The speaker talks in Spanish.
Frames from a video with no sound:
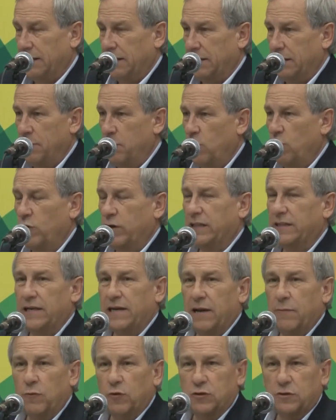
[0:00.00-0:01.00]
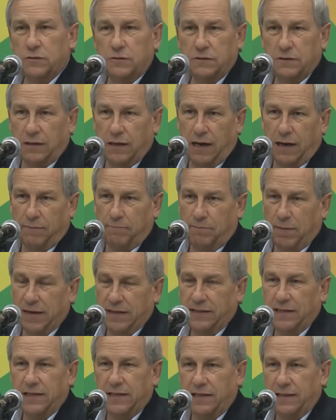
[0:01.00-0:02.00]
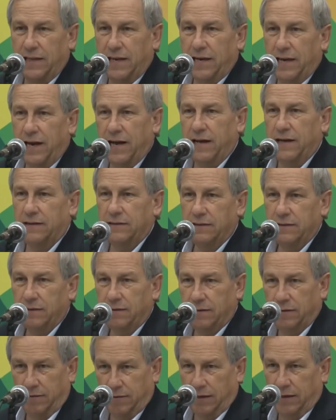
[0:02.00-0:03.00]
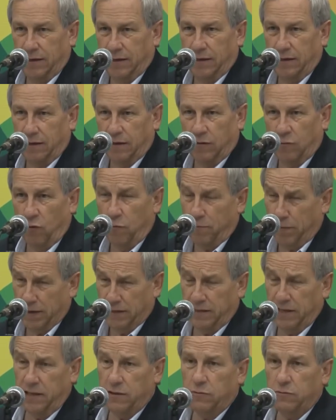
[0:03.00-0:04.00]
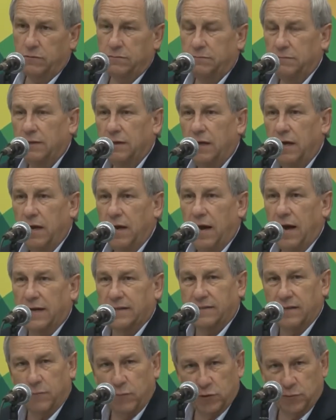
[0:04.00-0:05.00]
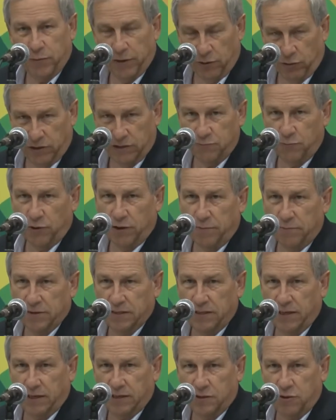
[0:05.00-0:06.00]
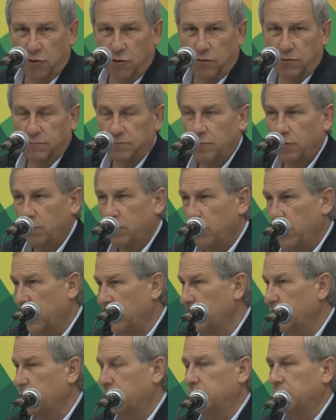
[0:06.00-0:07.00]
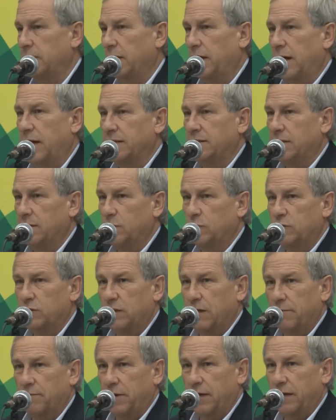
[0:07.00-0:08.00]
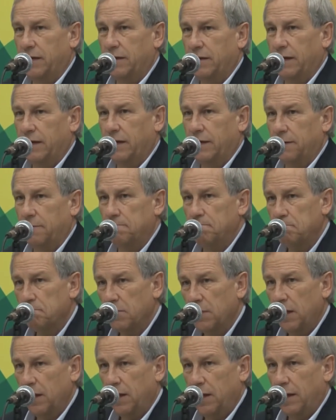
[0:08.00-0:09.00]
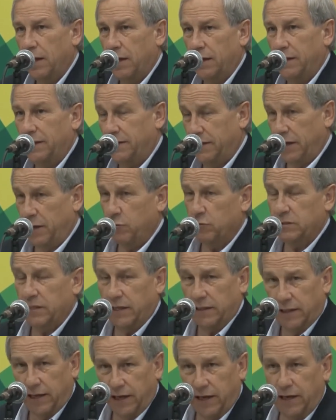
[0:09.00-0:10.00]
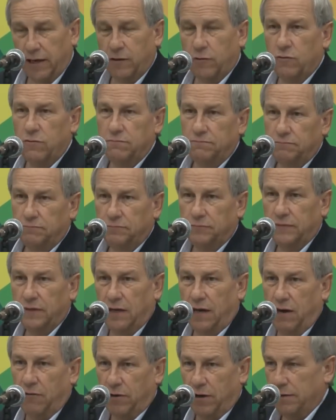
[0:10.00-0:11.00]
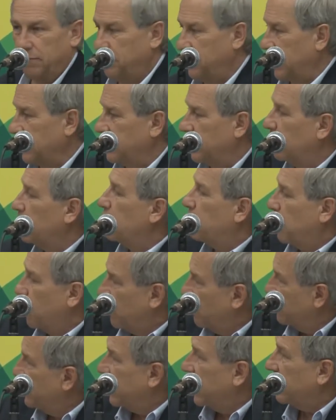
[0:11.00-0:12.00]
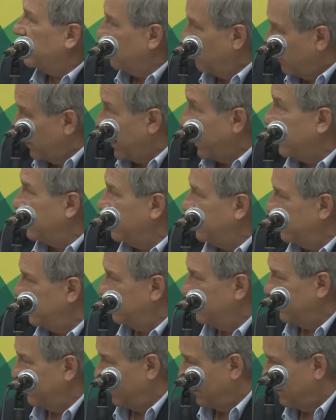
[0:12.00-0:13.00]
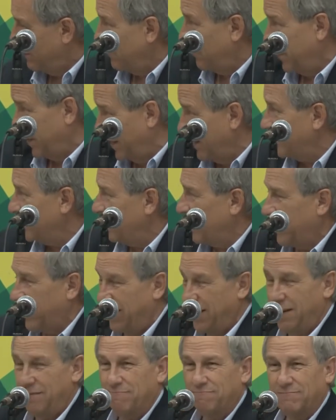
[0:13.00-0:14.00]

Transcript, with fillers: De modo que tenemos parte del DNA eh, compartido, hacemos periodismo de investigación, por un lado, hacemos también litigio estratégico, ahora platico un poco ya de lo que hay sobre eso aquí.